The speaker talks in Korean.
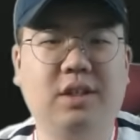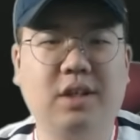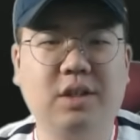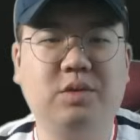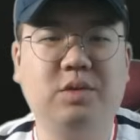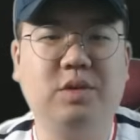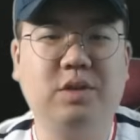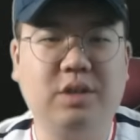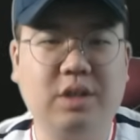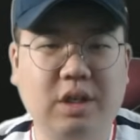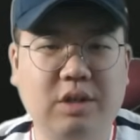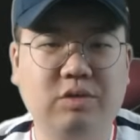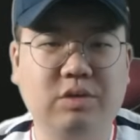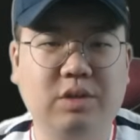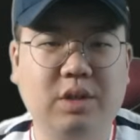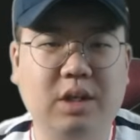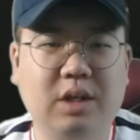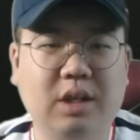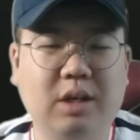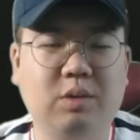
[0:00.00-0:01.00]
할 수
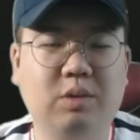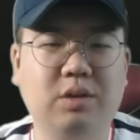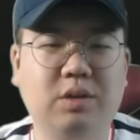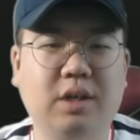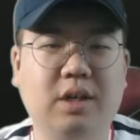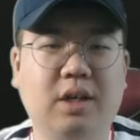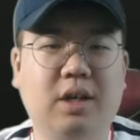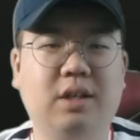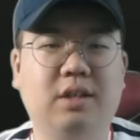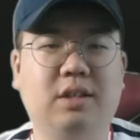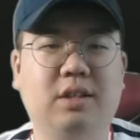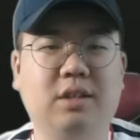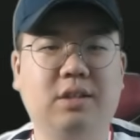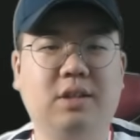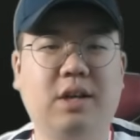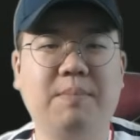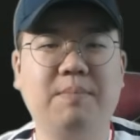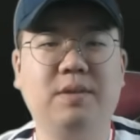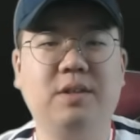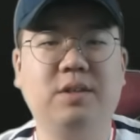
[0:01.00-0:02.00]
있겠구나라고 생각을 해서
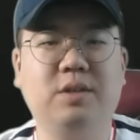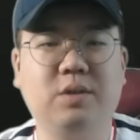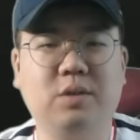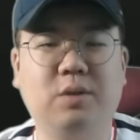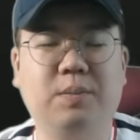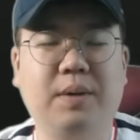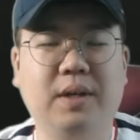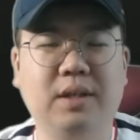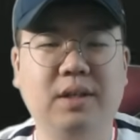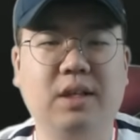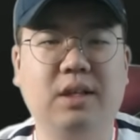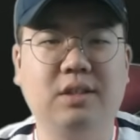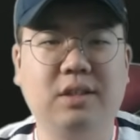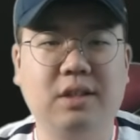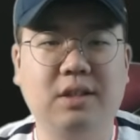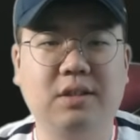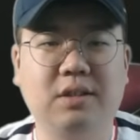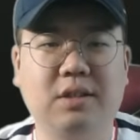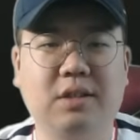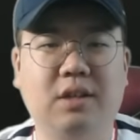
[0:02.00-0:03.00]
합리적으로 판단을
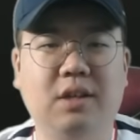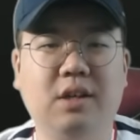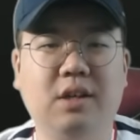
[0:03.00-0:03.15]
해서